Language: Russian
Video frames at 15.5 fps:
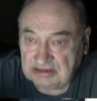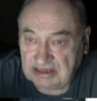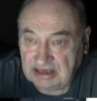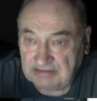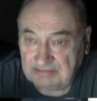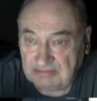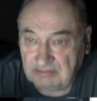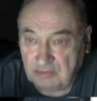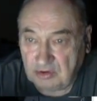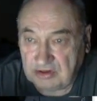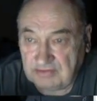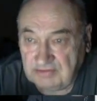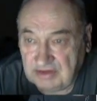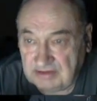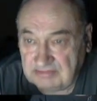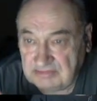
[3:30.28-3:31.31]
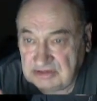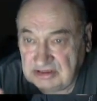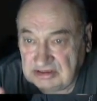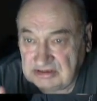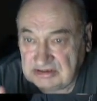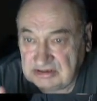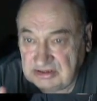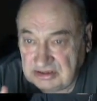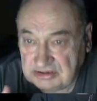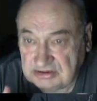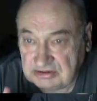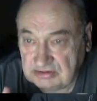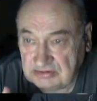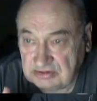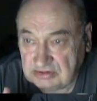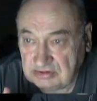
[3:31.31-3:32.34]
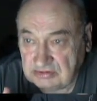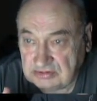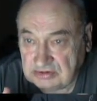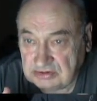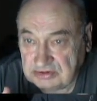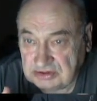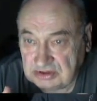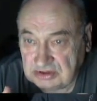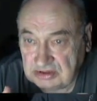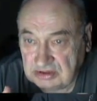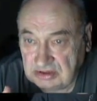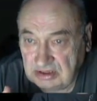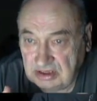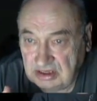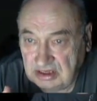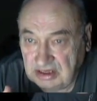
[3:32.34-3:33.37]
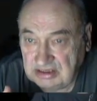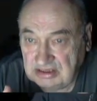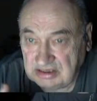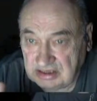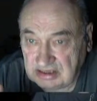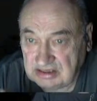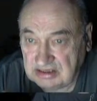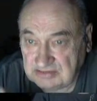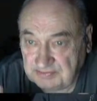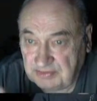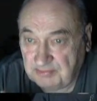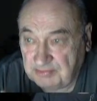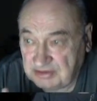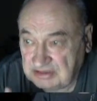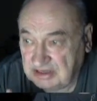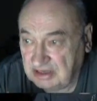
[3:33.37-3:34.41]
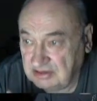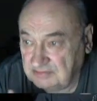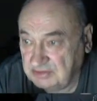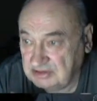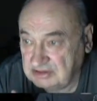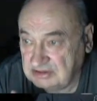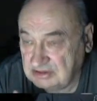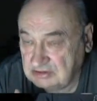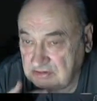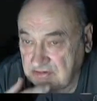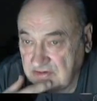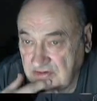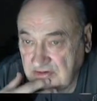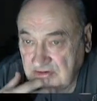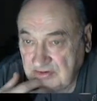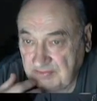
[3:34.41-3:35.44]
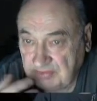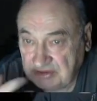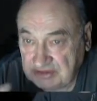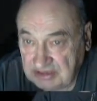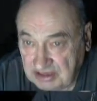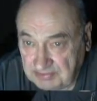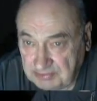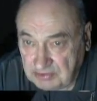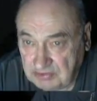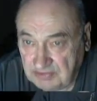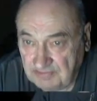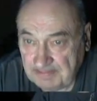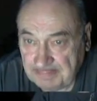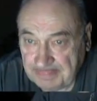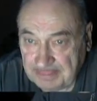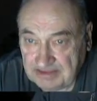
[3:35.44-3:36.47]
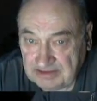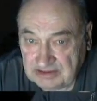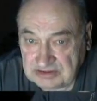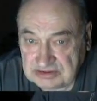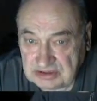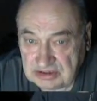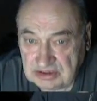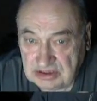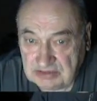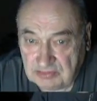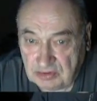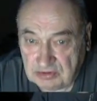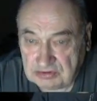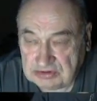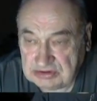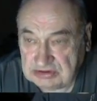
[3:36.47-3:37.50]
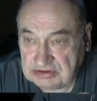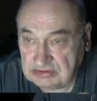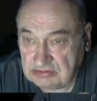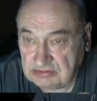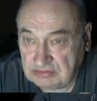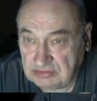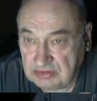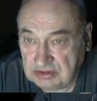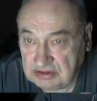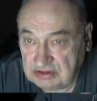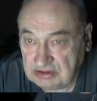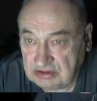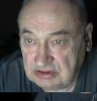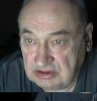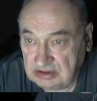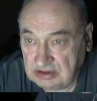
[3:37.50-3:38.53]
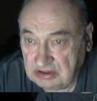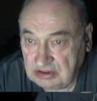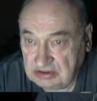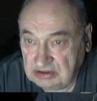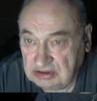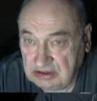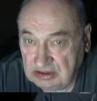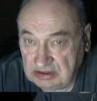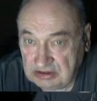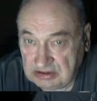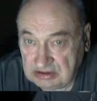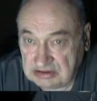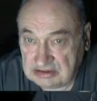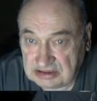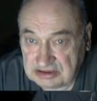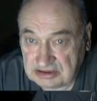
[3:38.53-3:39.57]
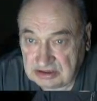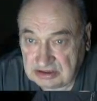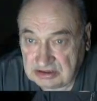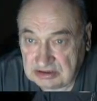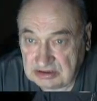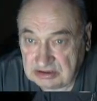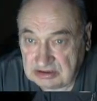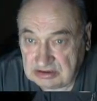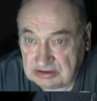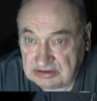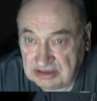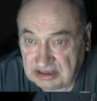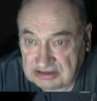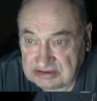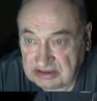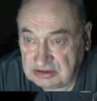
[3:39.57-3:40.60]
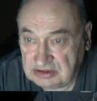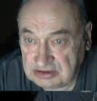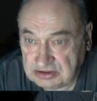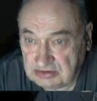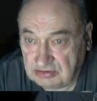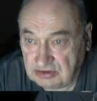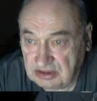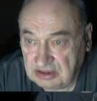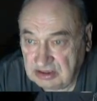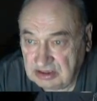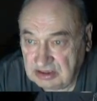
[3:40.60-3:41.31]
Там муравьям делать нечего в таком случае. Они как раз попадают под эту, под тяпку, значит, они не могут э, не отложить э, яйца, ничего.